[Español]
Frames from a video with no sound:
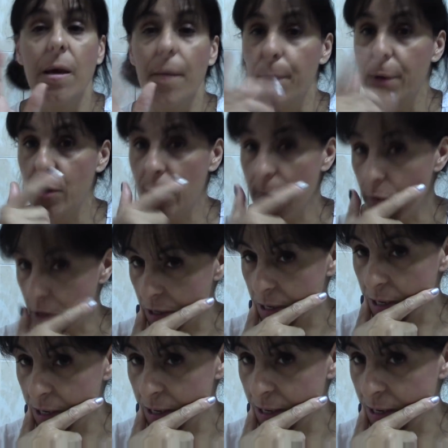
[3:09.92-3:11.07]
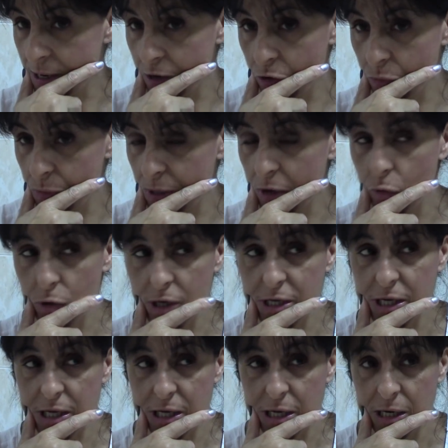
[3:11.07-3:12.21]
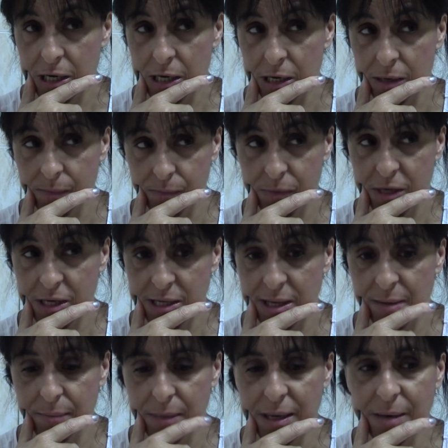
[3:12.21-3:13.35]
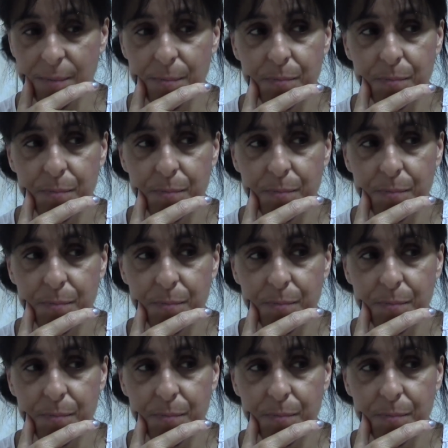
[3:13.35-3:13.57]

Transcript: Pero vamos, que he comprado algunas y están bien.